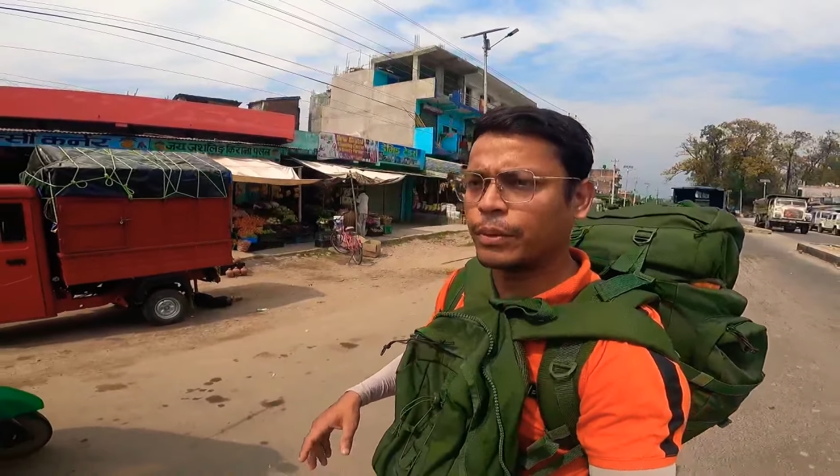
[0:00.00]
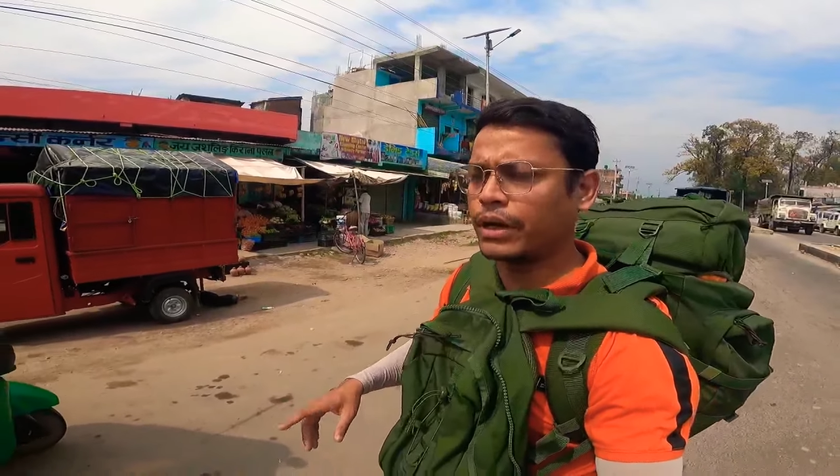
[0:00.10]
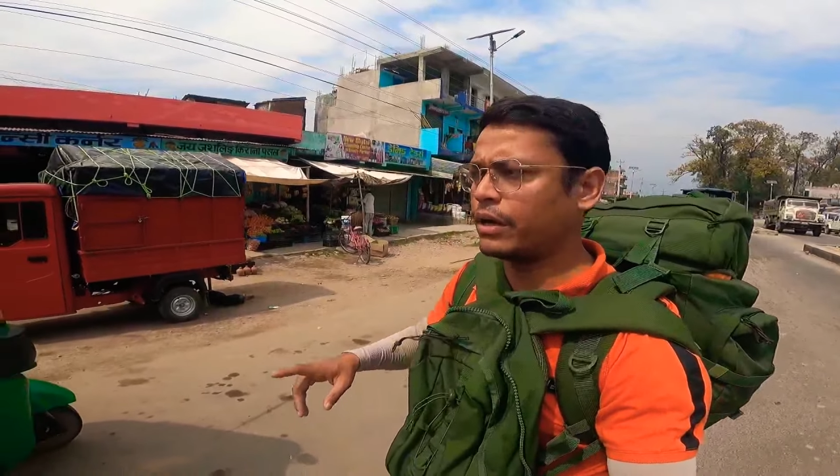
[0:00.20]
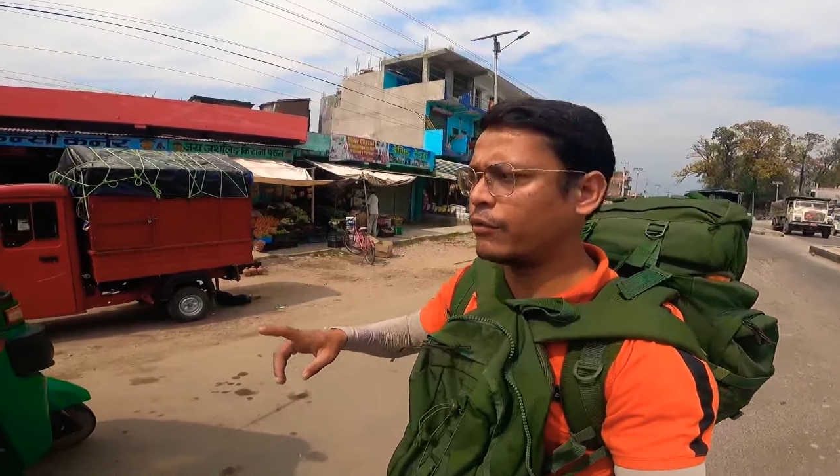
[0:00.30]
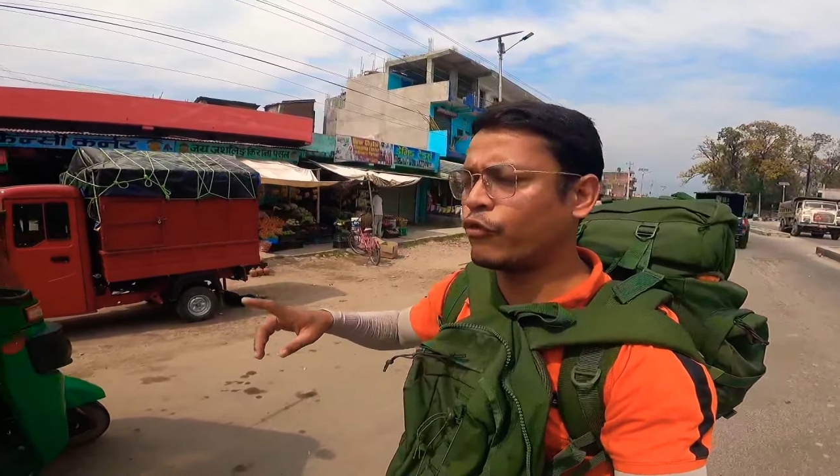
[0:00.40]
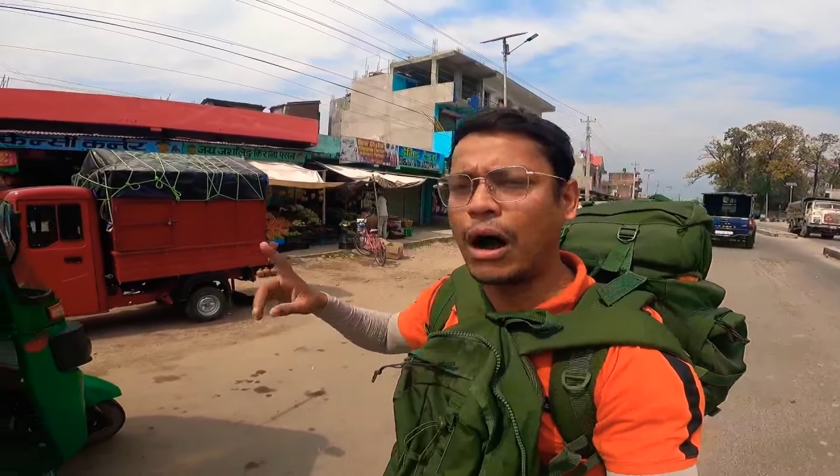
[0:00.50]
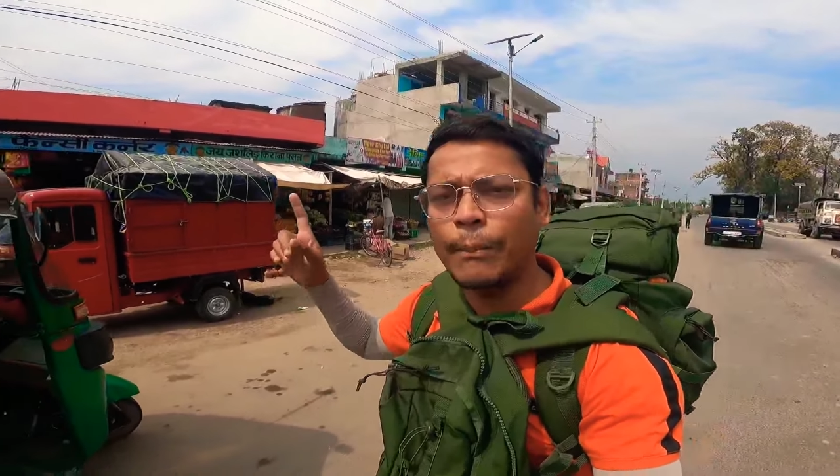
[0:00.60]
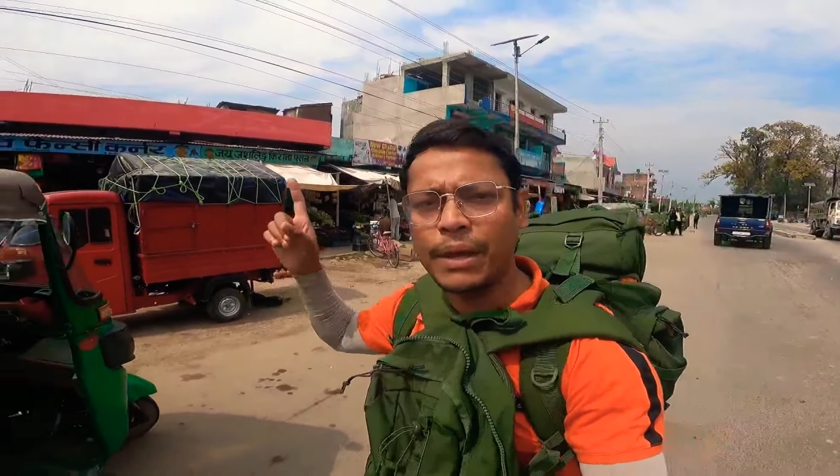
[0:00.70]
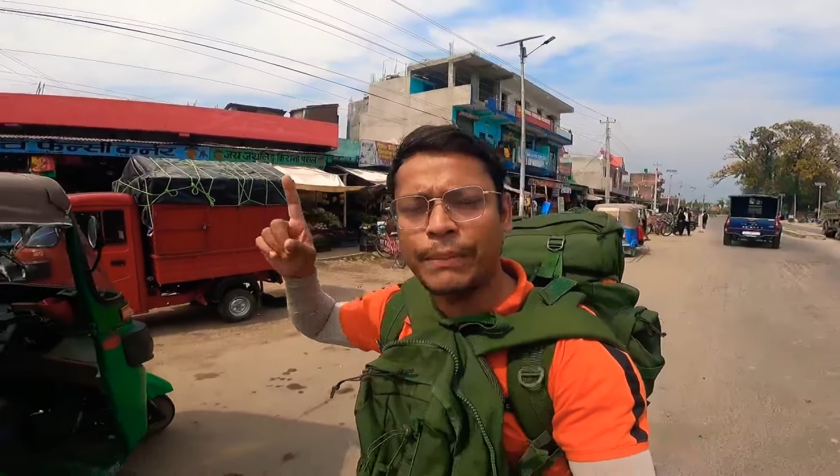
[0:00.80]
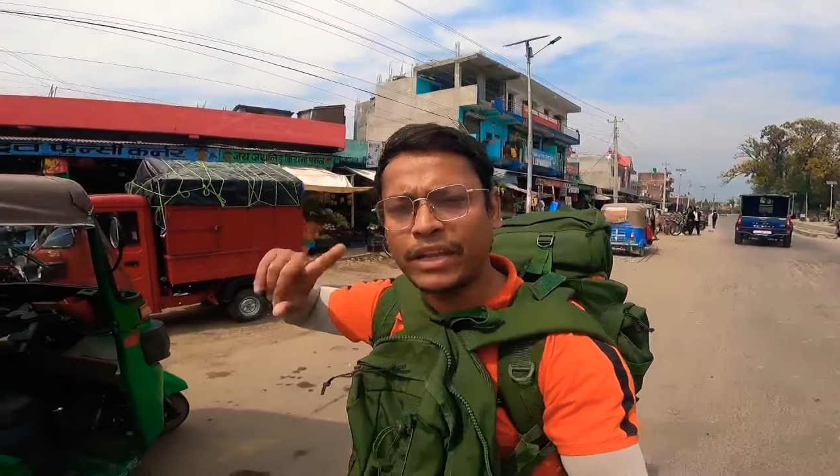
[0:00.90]
फिर
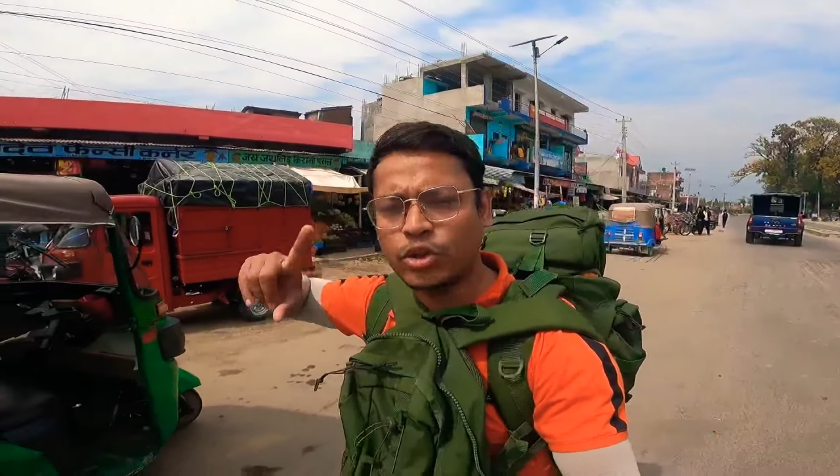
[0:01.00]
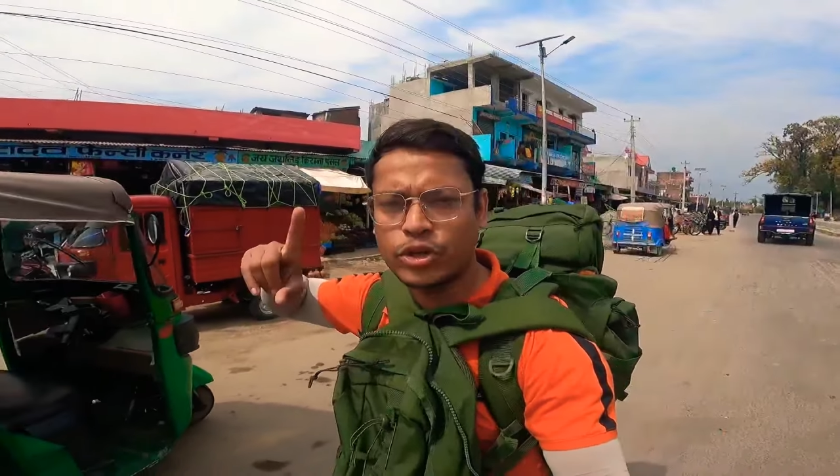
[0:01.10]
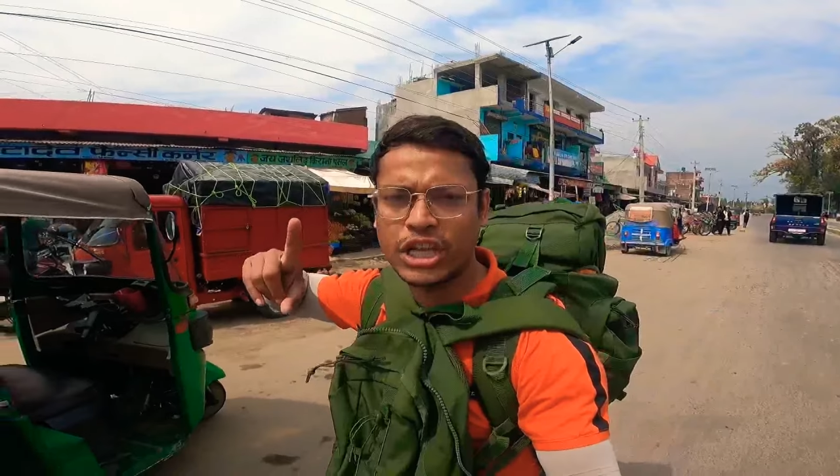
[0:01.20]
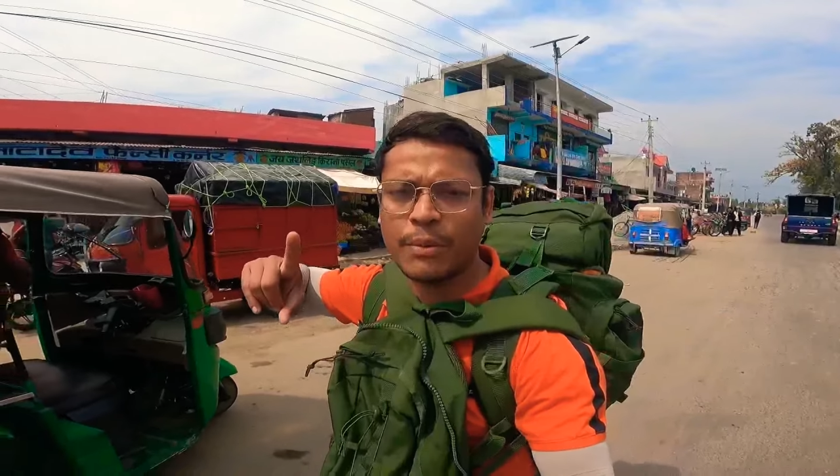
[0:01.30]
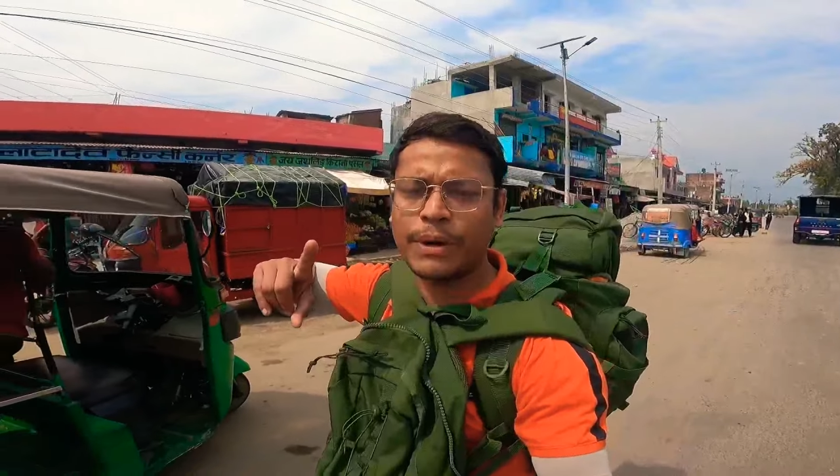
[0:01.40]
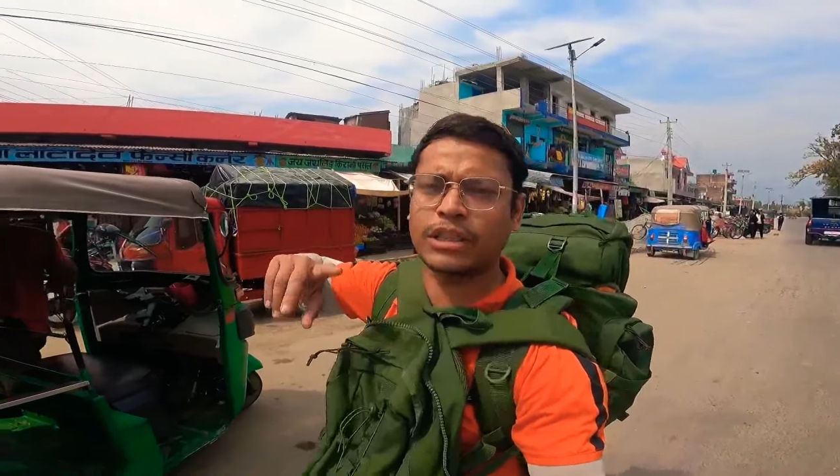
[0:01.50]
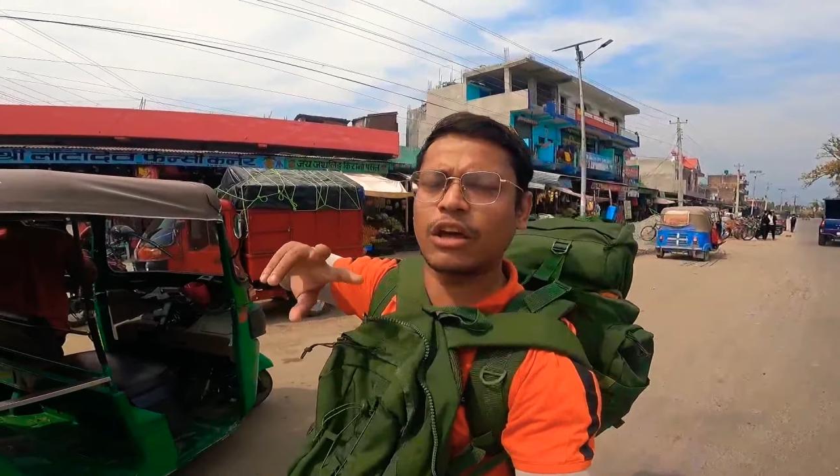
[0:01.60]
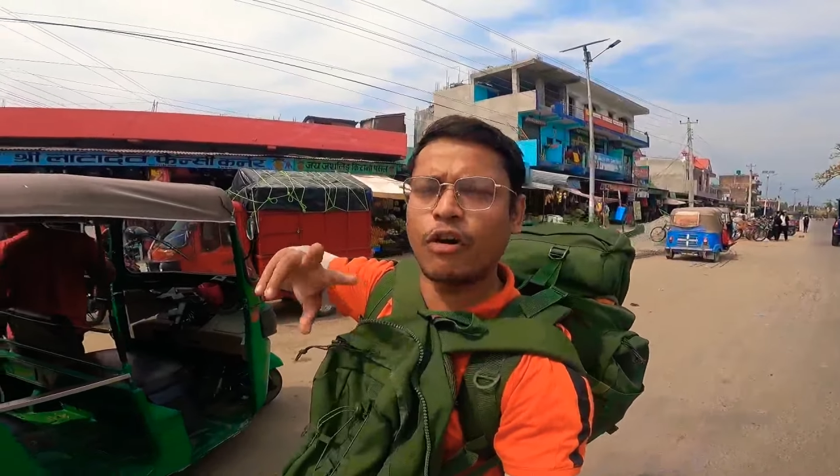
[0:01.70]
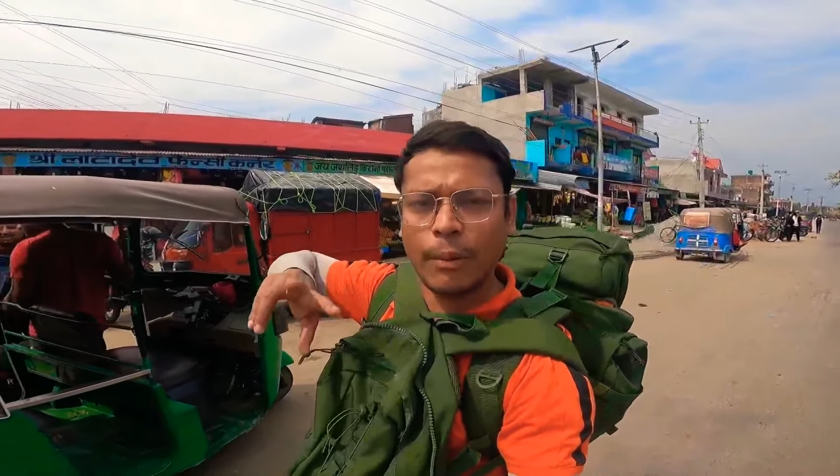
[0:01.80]
वहाँ पर एक बेदकोट जगह पड़ती है